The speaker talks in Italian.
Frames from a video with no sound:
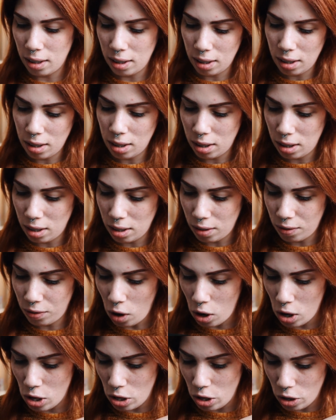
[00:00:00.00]
uh,
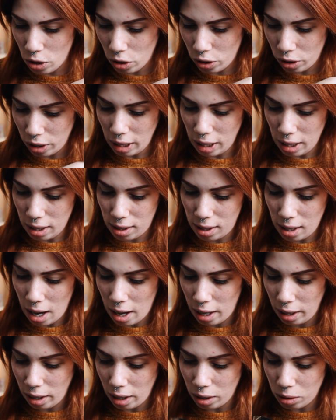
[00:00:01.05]
voglio
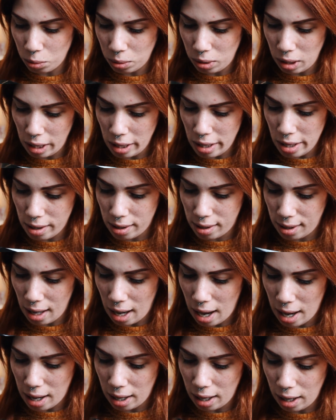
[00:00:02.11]
iniziare ad
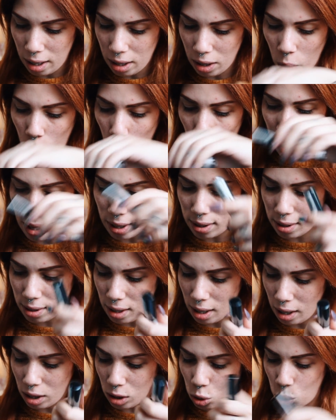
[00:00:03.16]
utilizzare
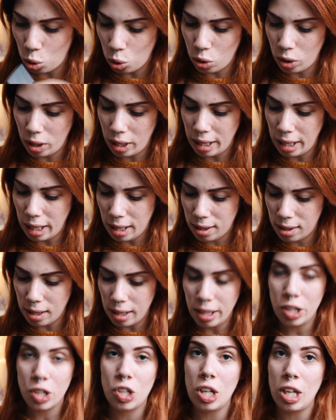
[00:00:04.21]
queste che sono le NYX
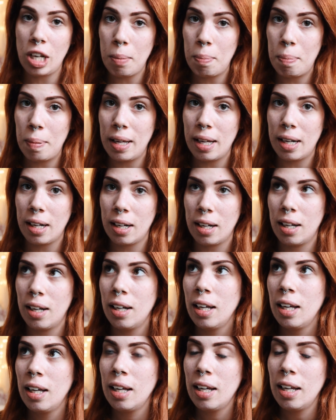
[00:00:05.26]
Lingerie per
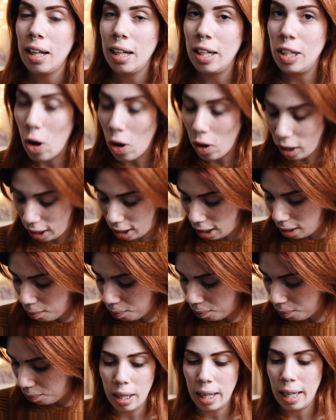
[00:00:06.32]
gli occhi,
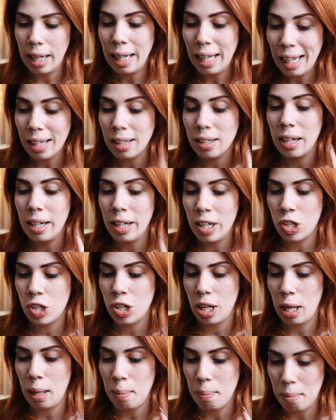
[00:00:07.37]
le Lid
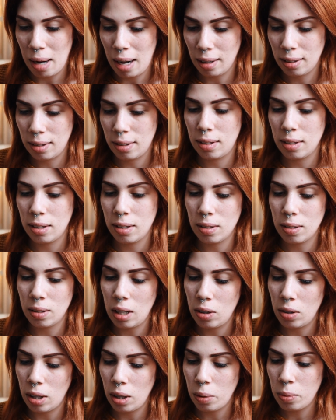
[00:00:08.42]
Lingerie Matte.
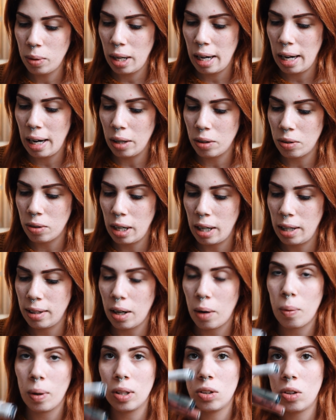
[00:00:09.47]
Allora, una nella
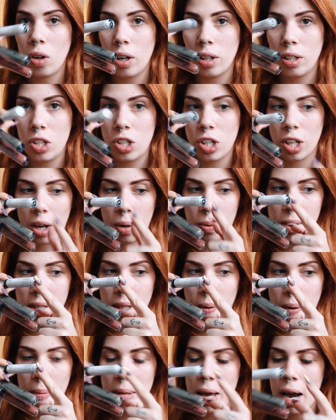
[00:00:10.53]
tonalità 14, che è
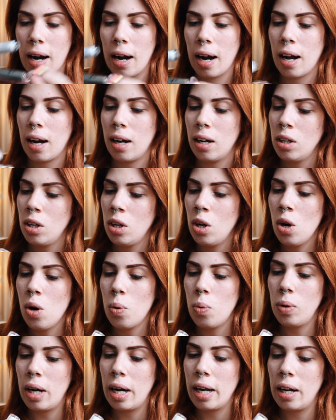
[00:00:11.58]
questa qua bianca,
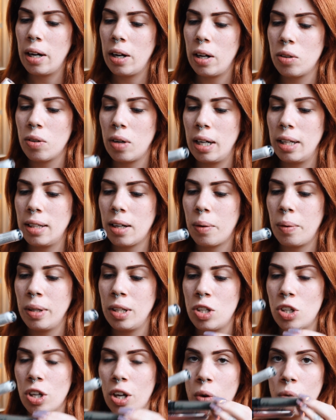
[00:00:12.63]
una nella tonalità
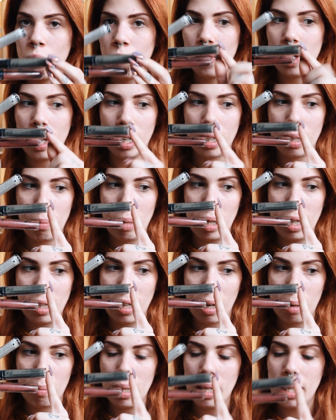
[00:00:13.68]
15, che è un verde
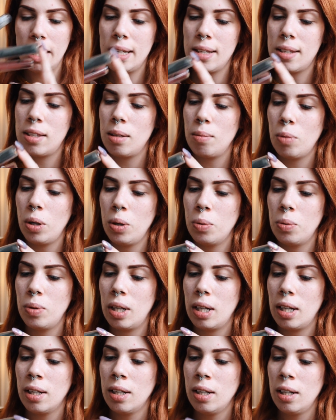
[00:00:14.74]
militare bellissimo, e
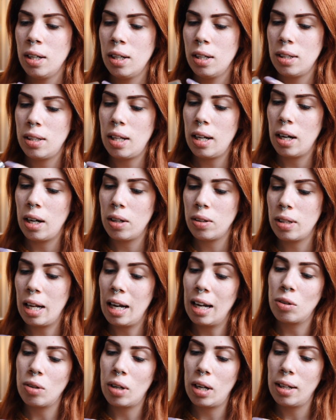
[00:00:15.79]
una
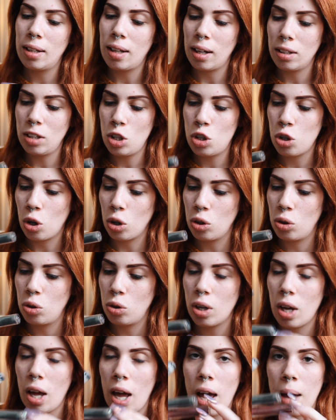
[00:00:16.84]
nella tonalità
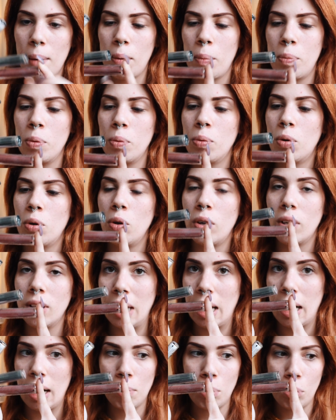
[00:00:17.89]
18, che è proprio un color
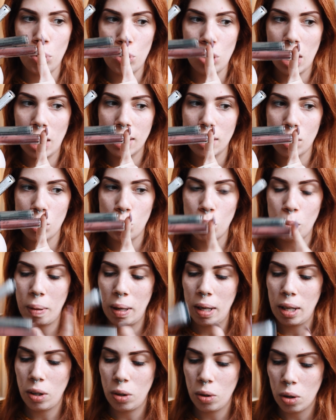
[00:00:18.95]
terra bruciata,
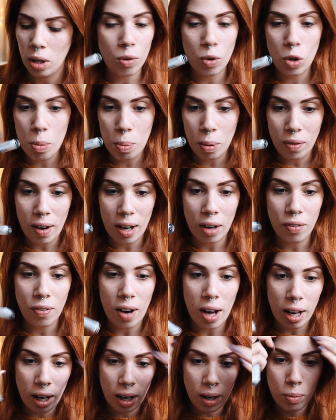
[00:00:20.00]
stupendo. Voglio provare a
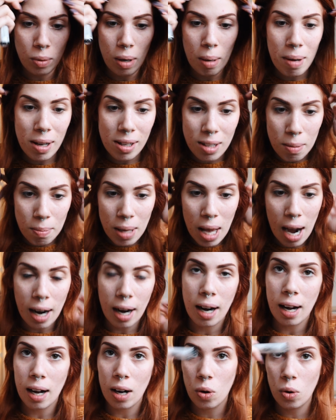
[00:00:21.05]
fare una base
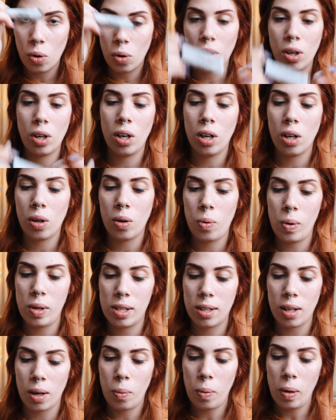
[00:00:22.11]
bianca con
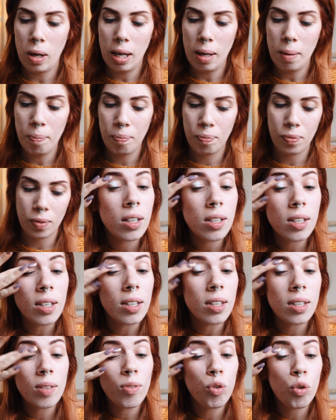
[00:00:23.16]
questa qui. Si
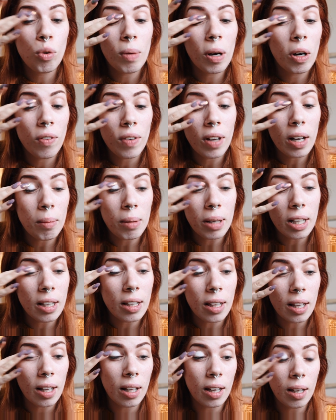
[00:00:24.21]
sfumano
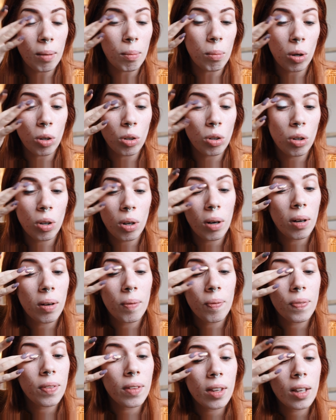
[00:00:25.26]
veramente in modo
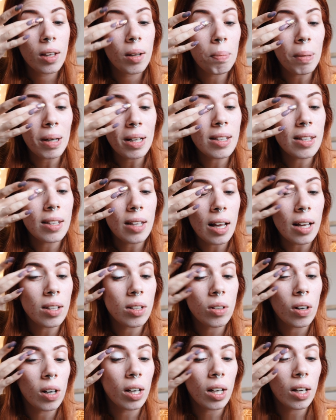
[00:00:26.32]

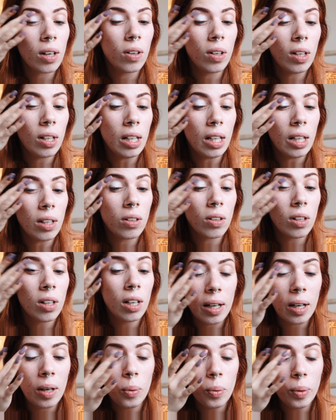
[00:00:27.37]
pazzesco anche col dito.
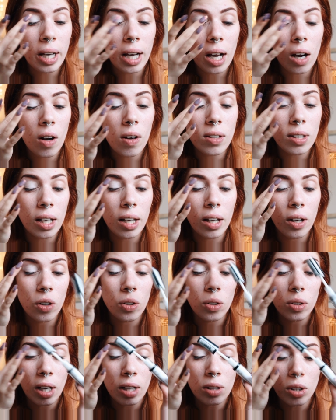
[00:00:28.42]
L'unica cosa che ho
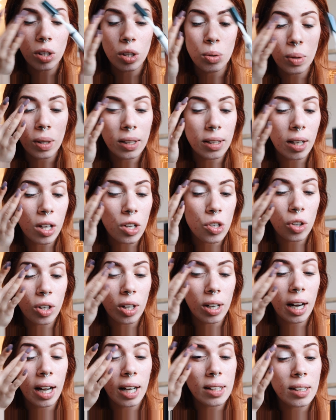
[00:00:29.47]
notato è che durante la
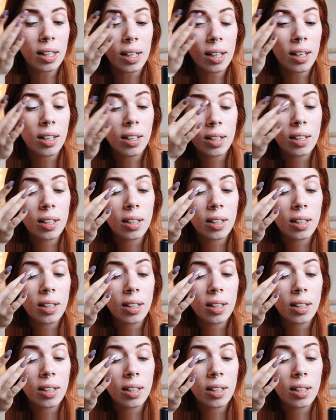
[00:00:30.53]
giornata